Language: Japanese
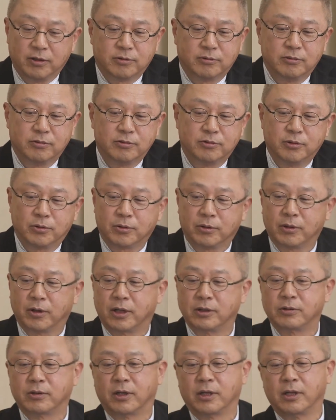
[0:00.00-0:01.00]
行く状況
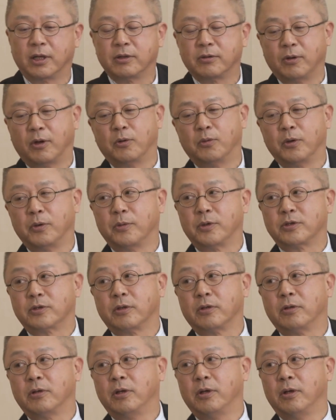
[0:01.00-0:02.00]
があるのかなと思います、ね、
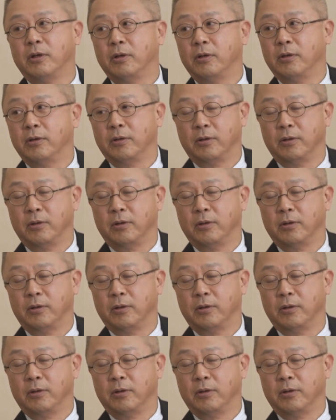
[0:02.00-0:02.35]
スコットランド人